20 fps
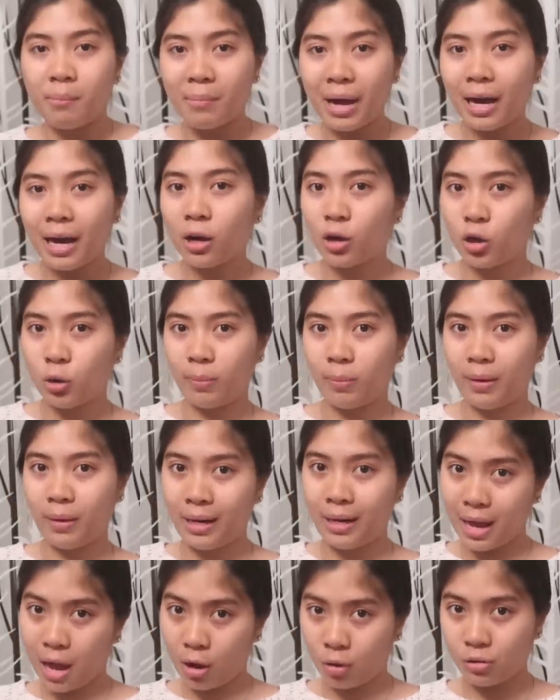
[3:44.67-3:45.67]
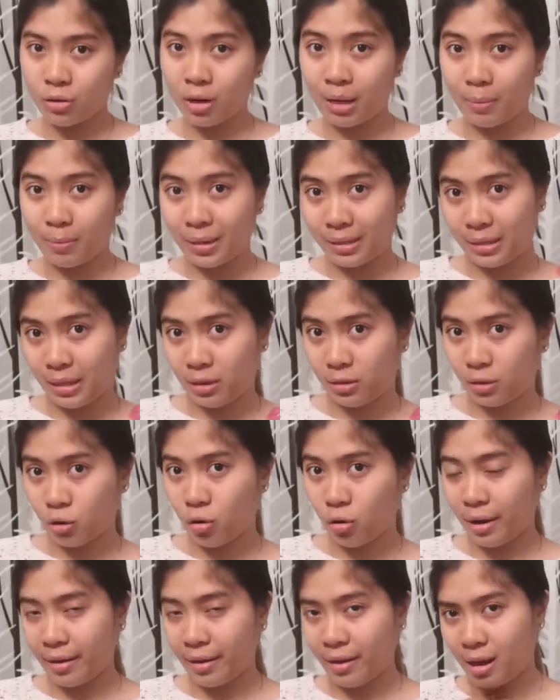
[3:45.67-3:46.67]
balak ko bibili ako ng iba
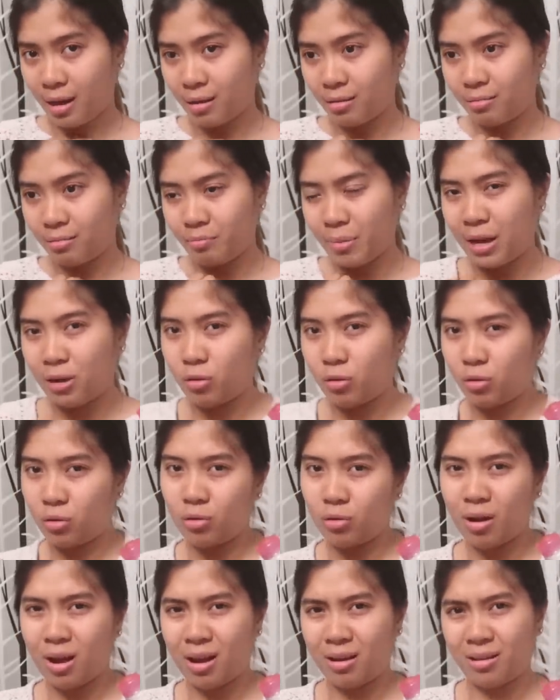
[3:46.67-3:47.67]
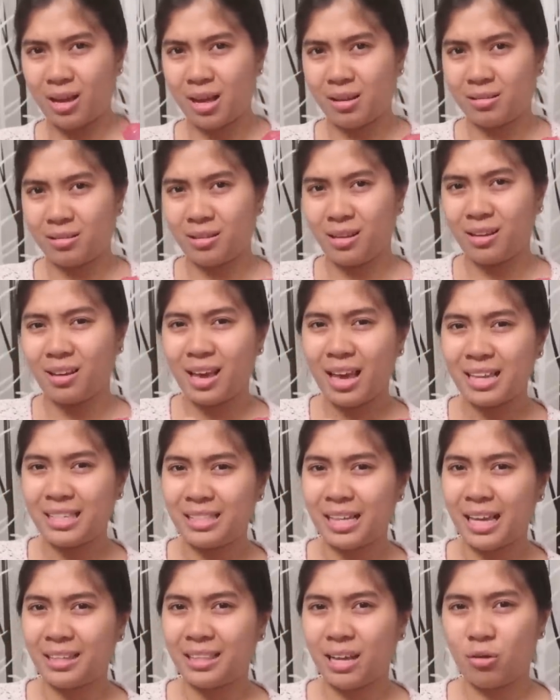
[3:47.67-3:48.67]
dito. Kaya, pero
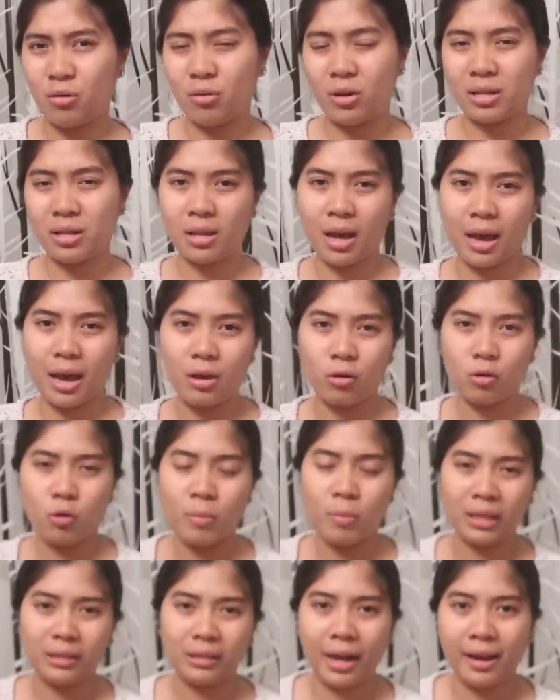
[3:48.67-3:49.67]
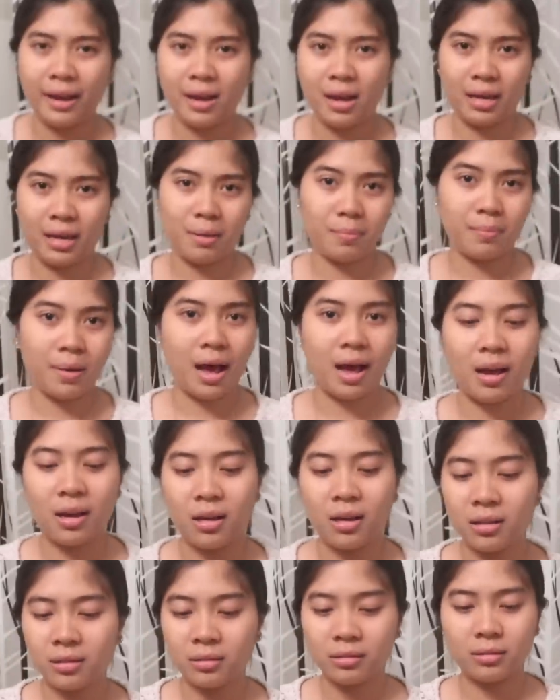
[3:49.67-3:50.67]
nag-hesitate ako kasi ayaw ko mag-try ng
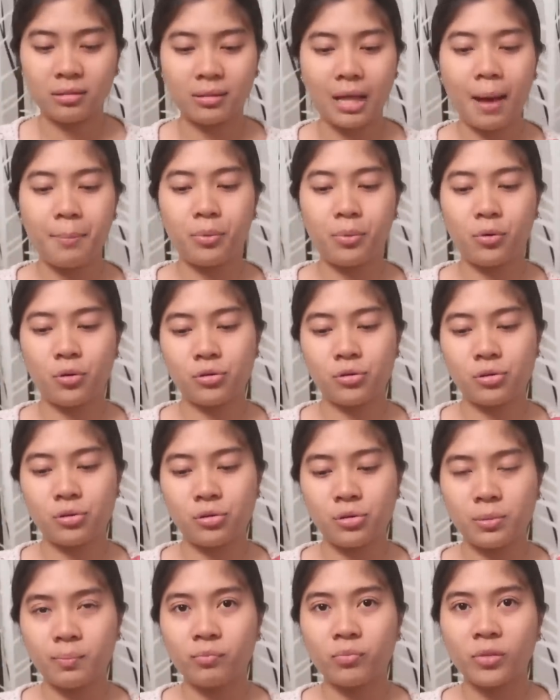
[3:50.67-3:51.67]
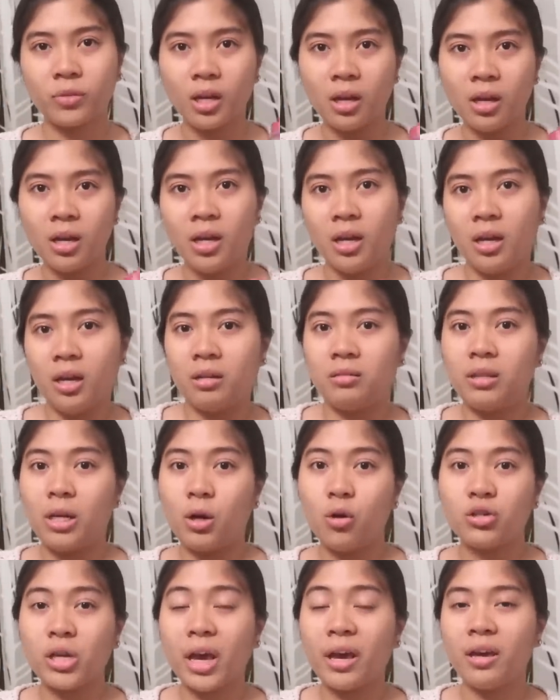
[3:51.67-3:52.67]
iba. Tapos,
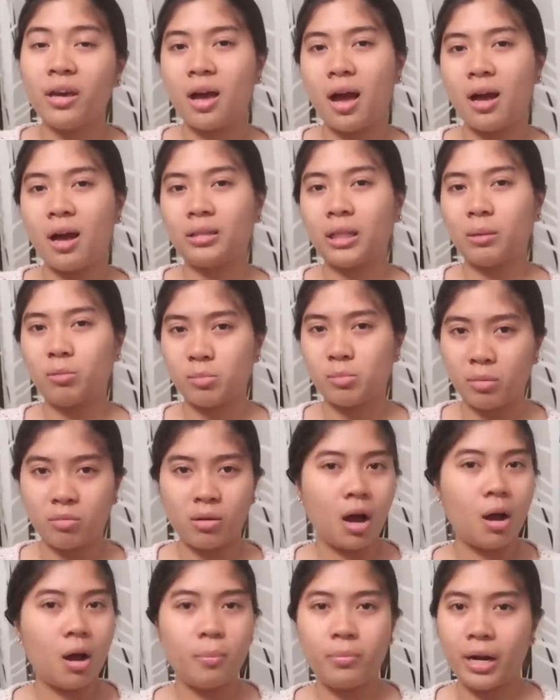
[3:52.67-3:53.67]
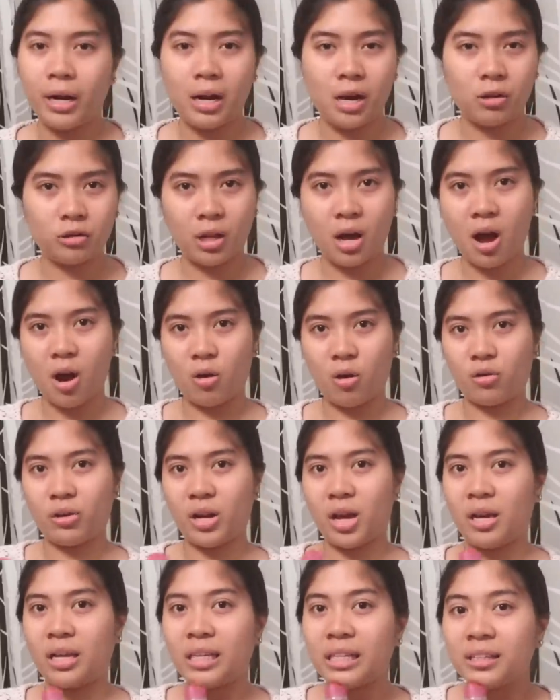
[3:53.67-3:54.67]
hindi ko siya hiya. Tapos magkaka-breakout lang ako
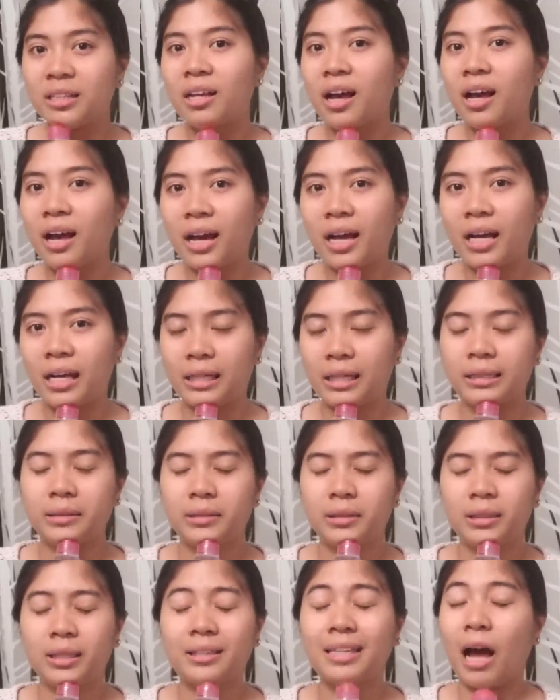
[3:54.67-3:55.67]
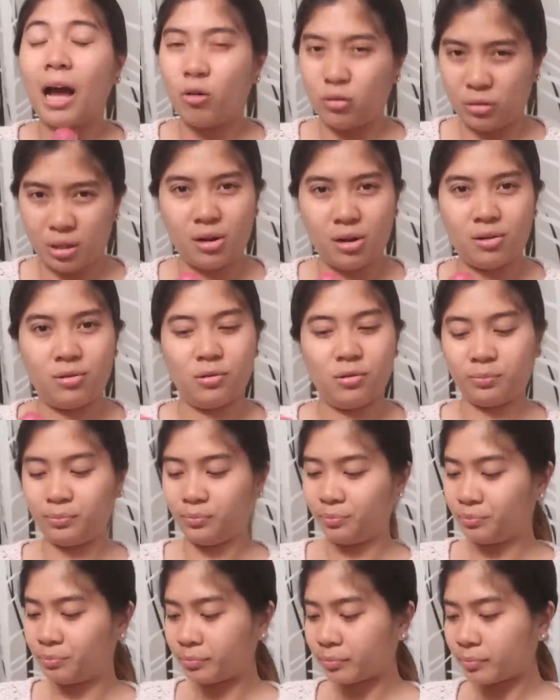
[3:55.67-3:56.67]
na, na tatakot ako.
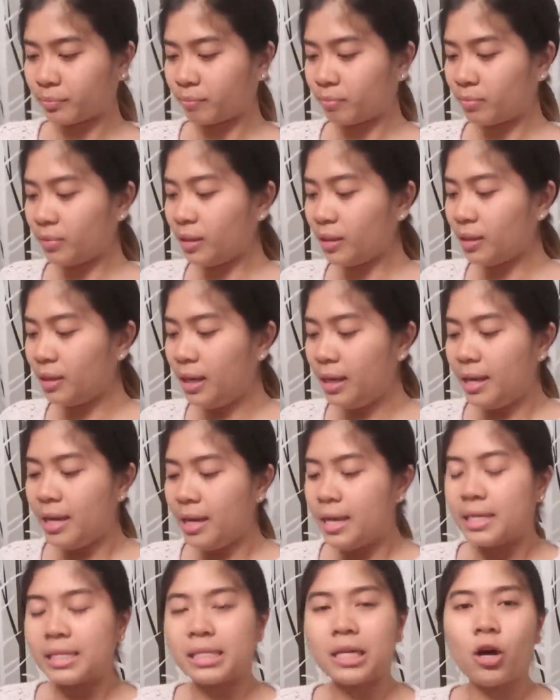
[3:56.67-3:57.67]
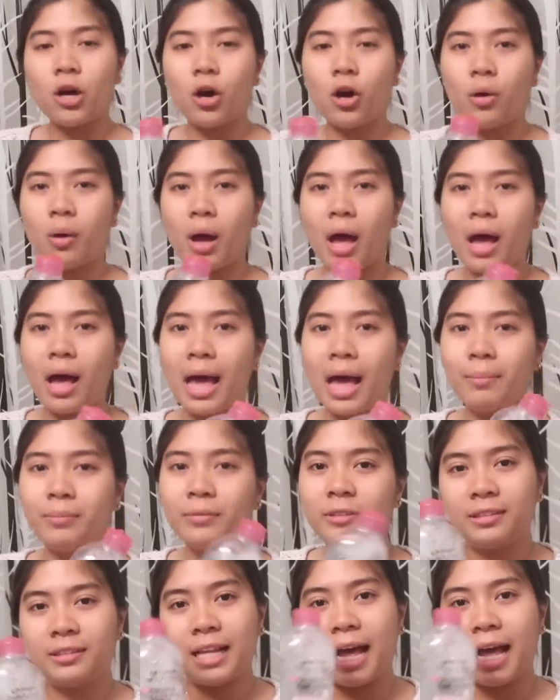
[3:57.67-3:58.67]
So,
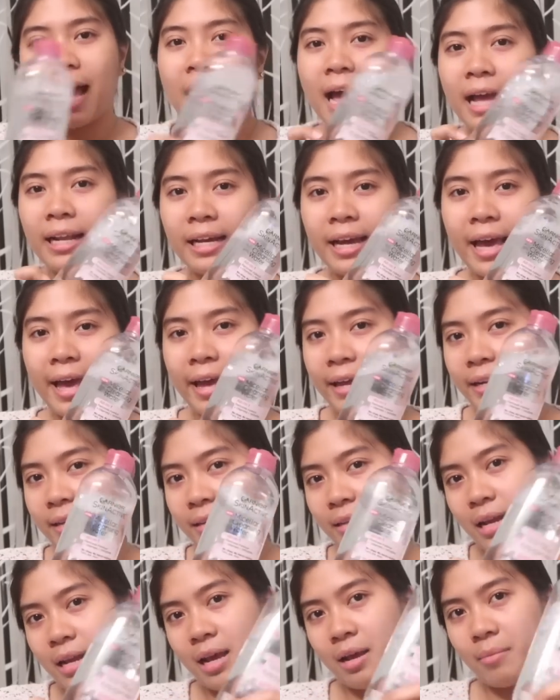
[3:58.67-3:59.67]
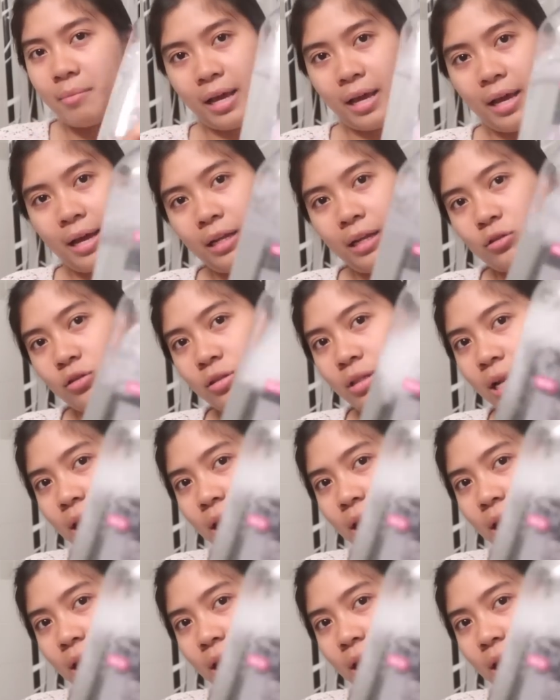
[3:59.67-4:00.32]
I'm glad again na may ganito